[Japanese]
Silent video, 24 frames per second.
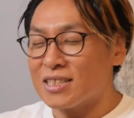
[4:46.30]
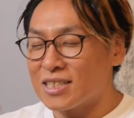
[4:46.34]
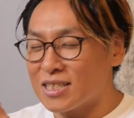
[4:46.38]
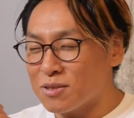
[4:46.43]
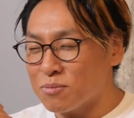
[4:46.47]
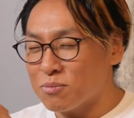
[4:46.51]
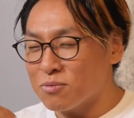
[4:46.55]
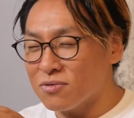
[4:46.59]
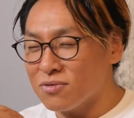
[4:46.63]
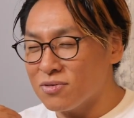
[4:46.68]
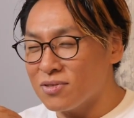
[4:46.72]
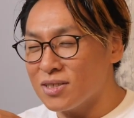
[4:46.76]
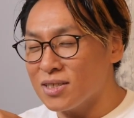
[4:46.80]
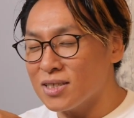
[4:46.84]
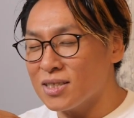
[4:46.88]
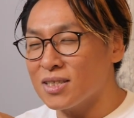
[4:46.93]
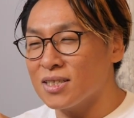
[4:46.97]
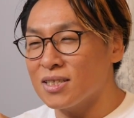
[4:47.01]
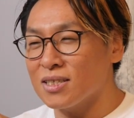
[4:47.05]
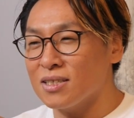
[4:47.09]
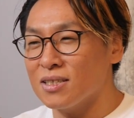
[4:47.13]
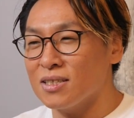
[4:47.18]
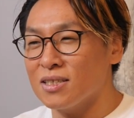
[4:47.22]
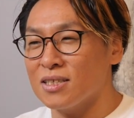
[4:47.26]
い、自分自
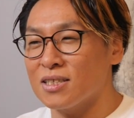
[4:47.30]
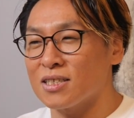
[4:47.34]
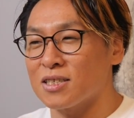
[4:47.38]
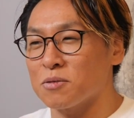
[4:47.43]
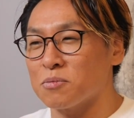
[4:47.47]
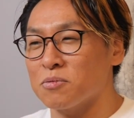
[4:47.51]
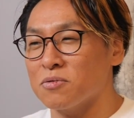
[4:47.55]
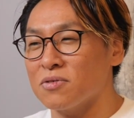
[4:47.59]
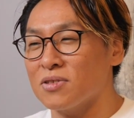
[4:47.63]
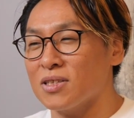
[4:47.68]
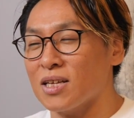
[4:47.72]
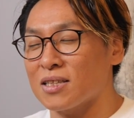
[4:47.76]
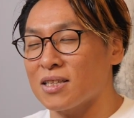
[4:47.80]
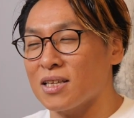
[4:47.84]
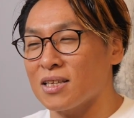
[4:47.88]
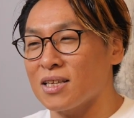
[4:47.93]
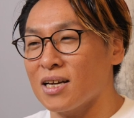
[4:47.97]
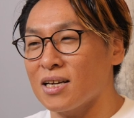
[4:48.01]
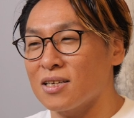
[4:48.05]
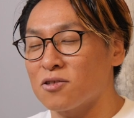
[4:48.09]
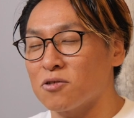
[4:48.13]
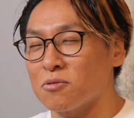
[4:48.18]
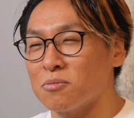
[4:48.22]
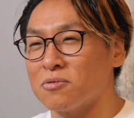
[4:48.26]
身に自分だったら
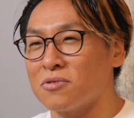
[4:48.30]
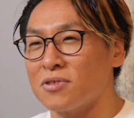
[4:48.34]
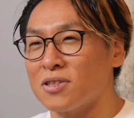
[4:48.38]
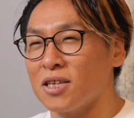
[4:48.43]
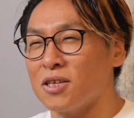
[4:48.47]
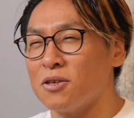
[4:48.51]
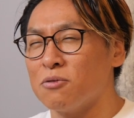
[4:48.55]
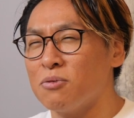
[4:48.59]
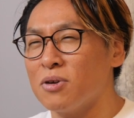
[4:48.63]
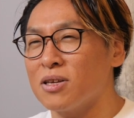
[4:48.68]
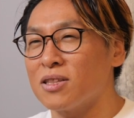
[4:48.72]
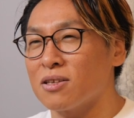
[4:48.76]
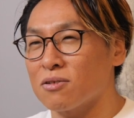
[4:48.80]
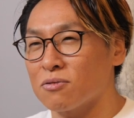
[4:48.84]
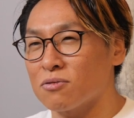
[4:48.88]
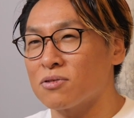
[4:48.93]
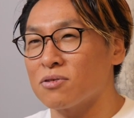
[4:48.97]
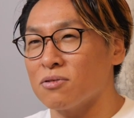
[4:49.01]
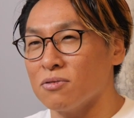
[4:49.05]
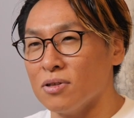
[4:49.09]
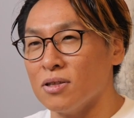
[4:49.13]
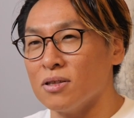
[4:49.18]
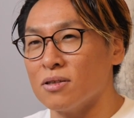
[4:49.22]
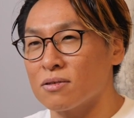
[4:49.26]
大丈夫って言えてる
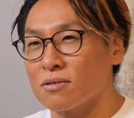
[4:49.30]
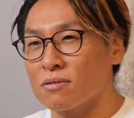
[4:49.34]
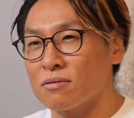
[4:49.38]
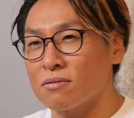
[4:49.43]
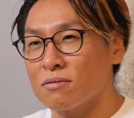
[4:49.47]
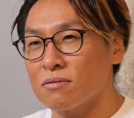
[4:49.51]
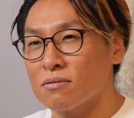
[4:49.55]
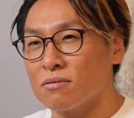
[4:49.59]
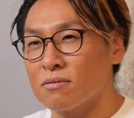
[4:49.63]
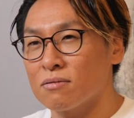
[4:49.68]
人なんです。